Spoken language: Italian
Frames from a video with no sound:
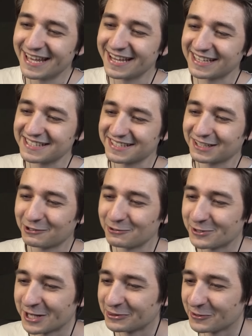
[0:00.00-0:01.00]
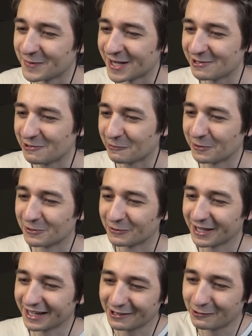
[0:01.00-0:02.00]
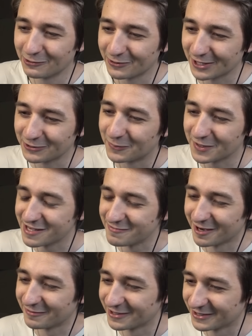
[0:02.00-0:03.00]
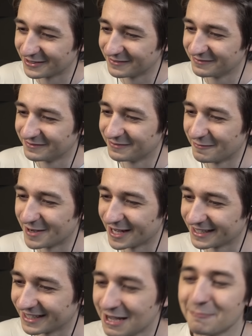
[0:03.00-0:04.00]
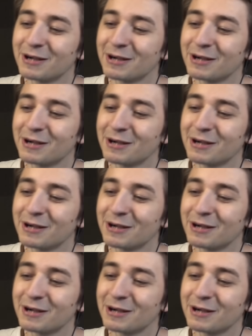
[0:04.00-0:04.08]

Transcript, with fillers: lei che sta colorando meglio quello che era colorato prima, però va bene.